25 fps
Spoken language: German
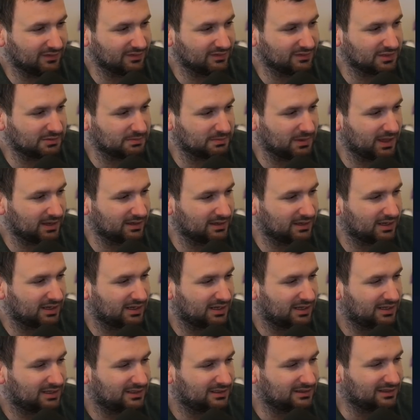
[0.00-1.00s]
Ich meine,
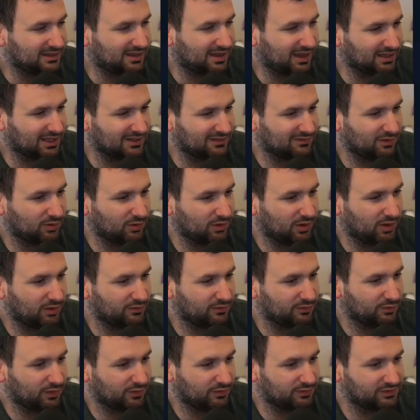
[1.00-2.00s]
die Karte war
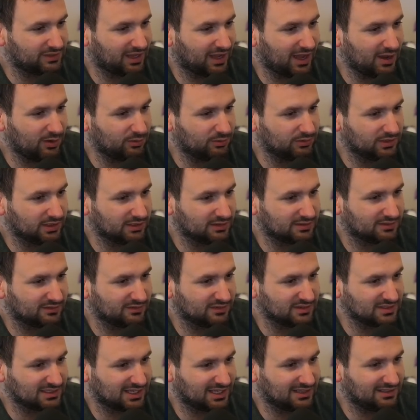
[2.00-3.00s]
auf, auf 300,
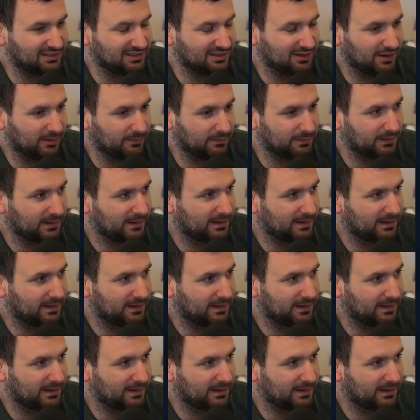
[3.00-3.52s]
was geht hier ab?